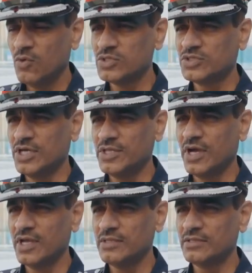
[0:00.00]

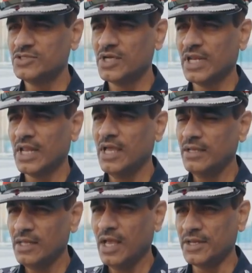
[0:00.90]
واستعداد ان شاء الله
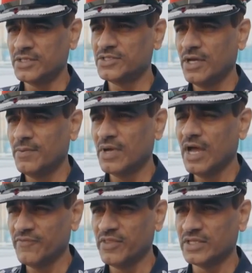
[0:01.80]
عن السابق
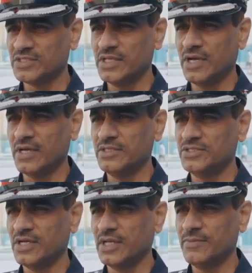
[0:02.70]
افضل السنه هذه ان
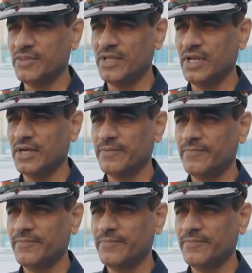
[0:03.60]
شاء الله باذن الله.